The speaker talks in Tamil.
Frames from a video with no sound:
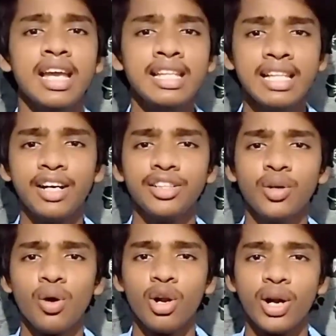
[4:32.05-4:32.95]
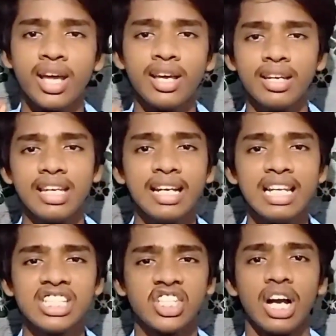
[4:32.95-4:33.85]
இதுதான் வந்து உங்களுடைய
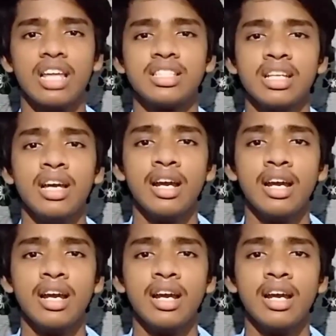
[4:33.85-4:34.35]
இங்கிலீஷ் சேலஞ்ச்